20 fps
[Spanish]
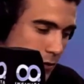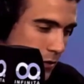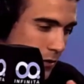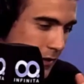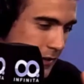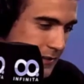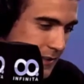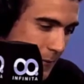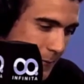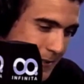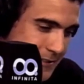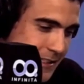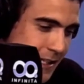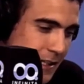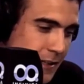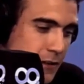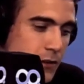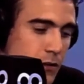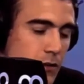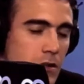lo que está
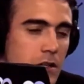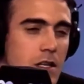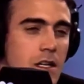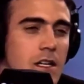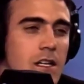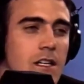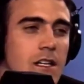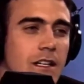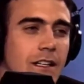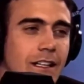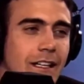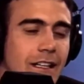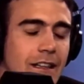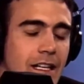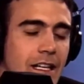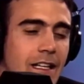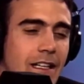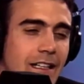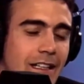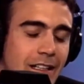pasando.
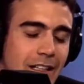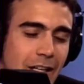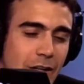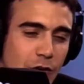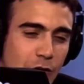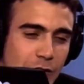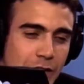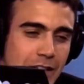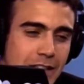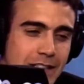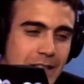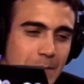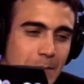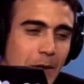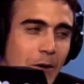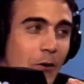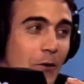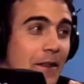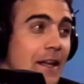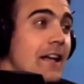Y él nos dice,
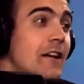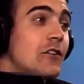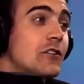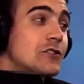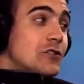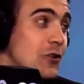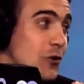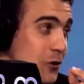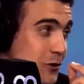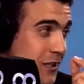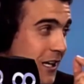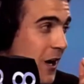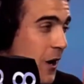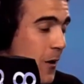pero dennos otra